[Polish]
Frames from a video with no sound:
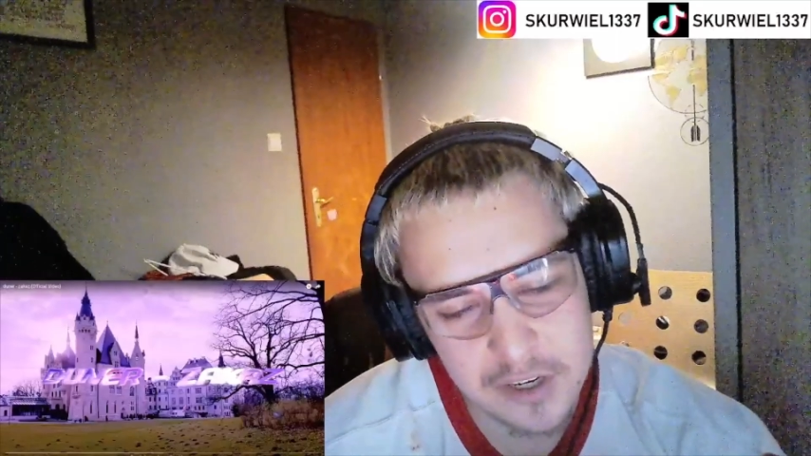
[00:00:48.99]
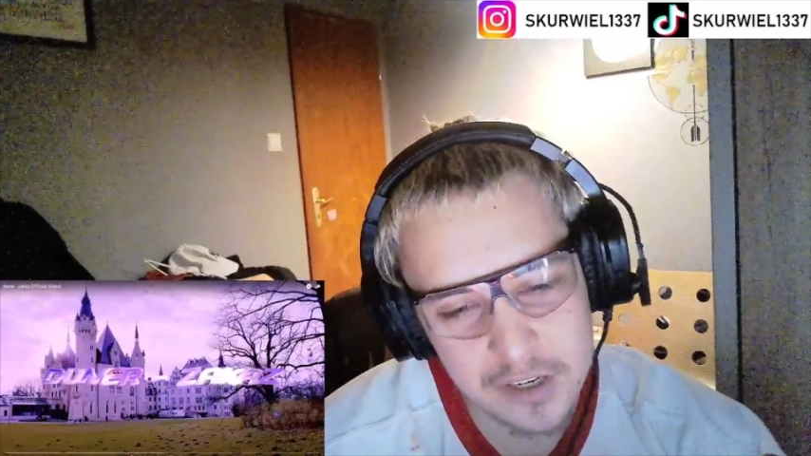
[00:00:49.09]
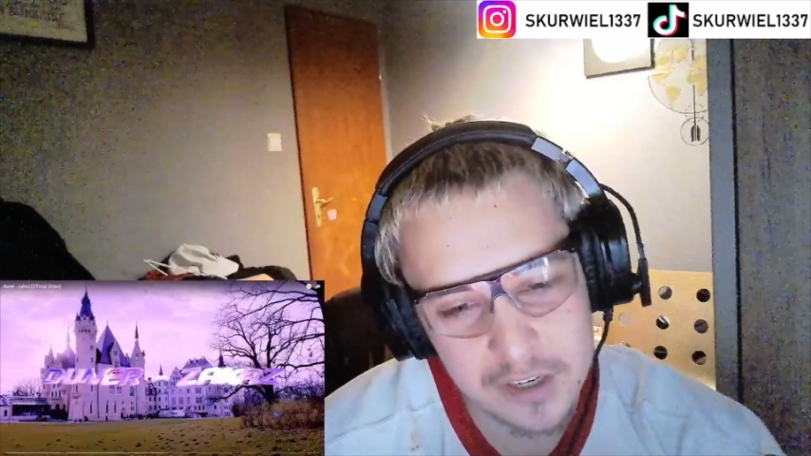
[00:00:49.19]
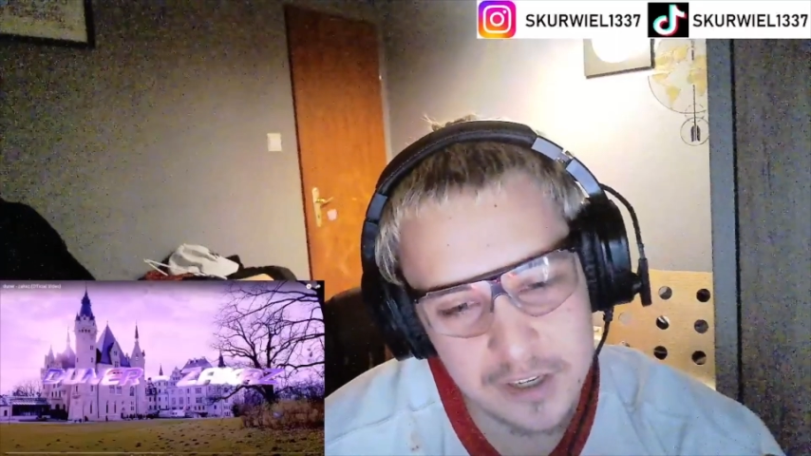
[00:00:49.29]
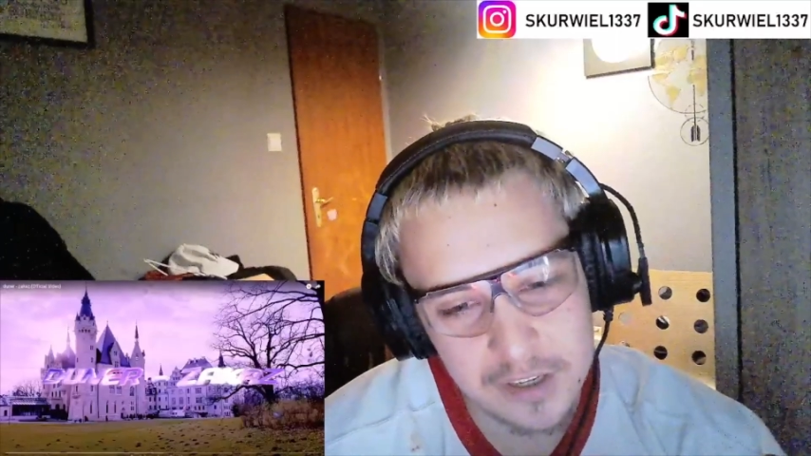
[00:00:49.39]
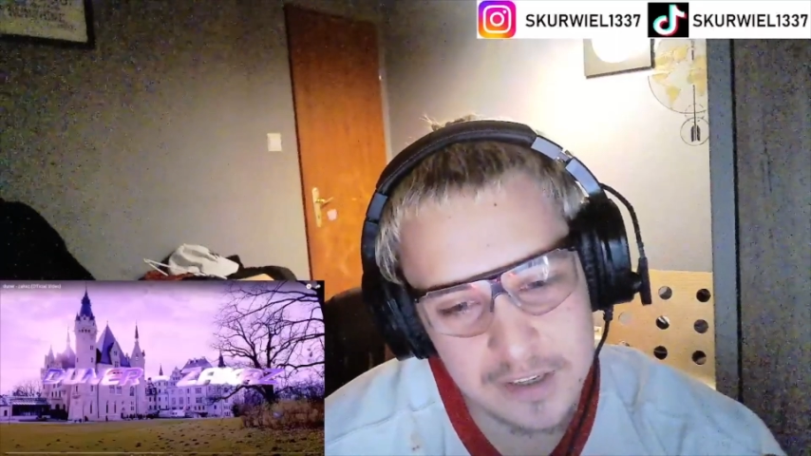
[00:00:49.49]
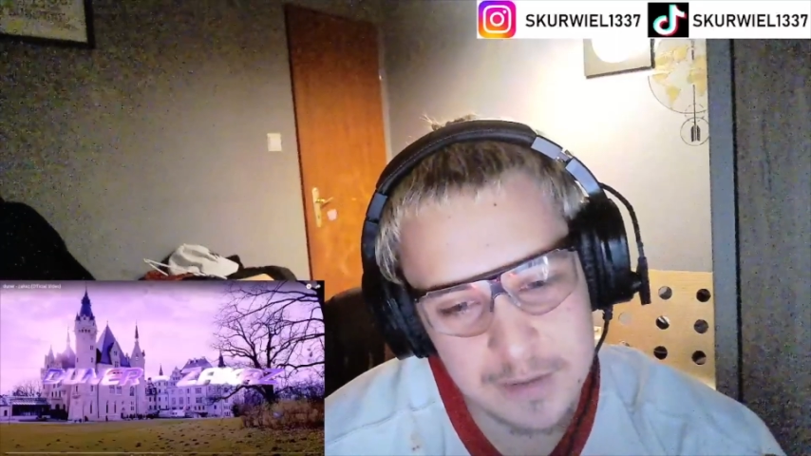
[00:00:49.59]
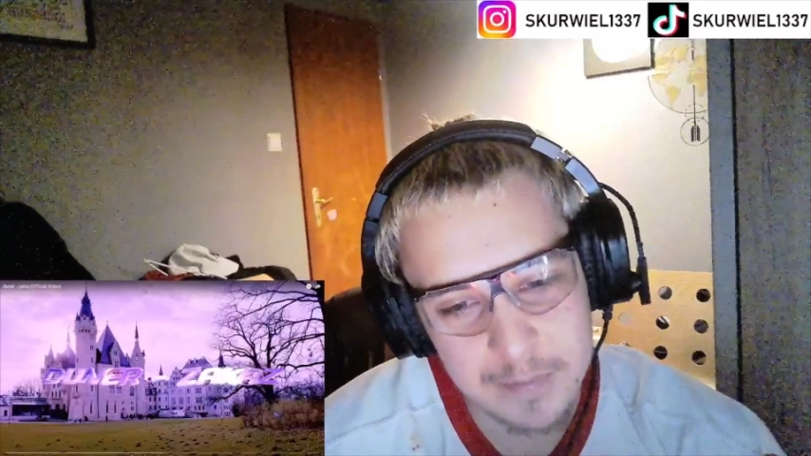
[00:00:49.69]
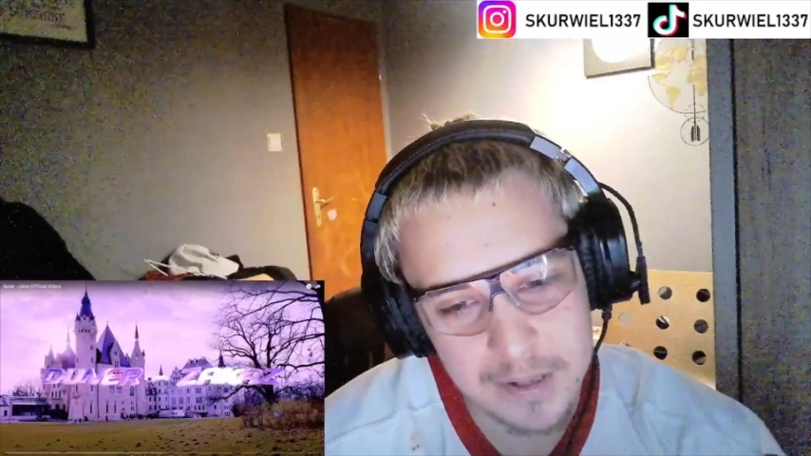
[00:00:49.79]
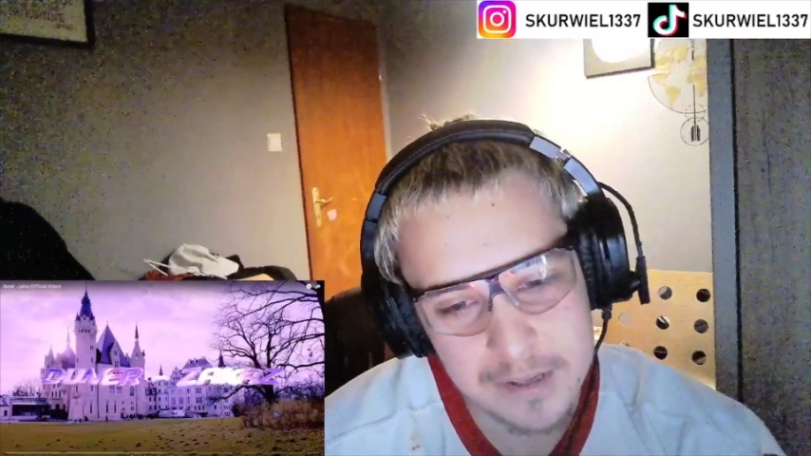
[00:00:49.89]
e, za
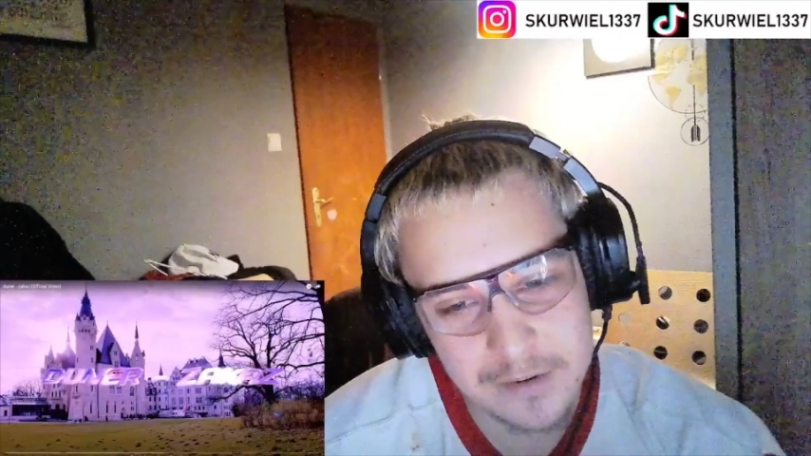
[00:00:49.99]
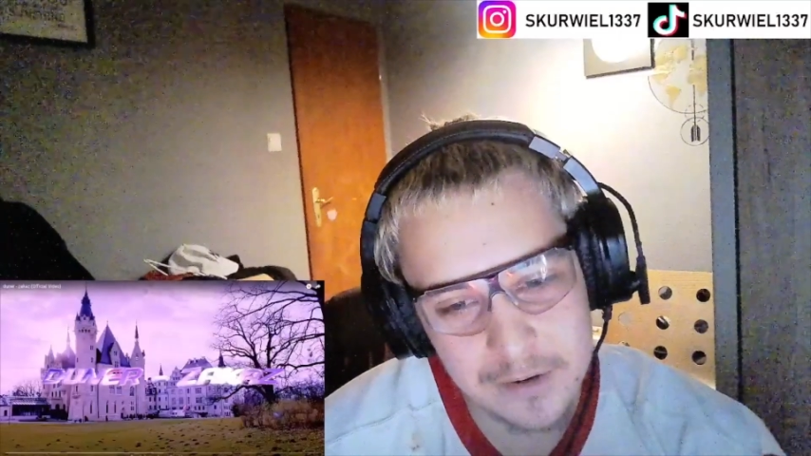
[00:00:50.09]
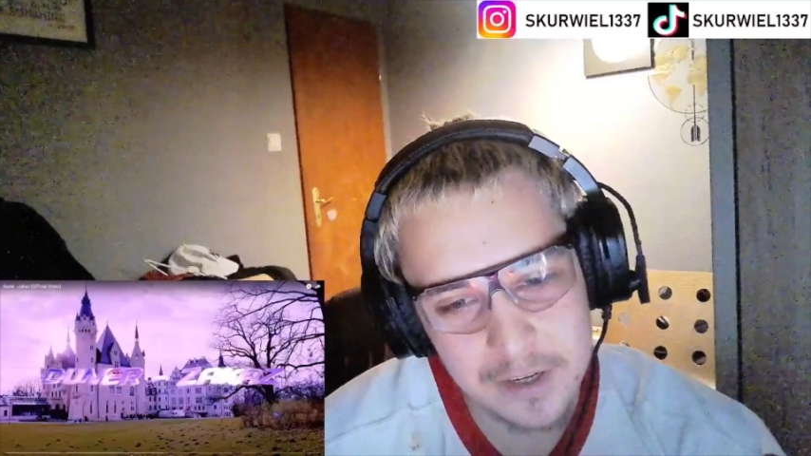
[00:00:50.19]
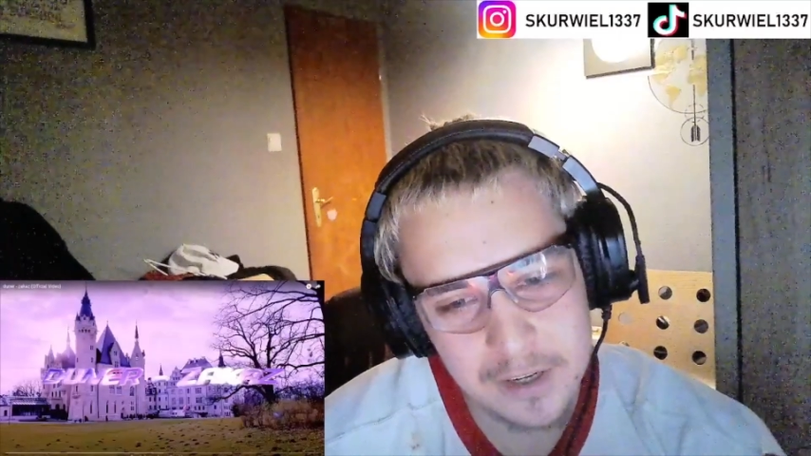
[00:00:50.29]
bardzo.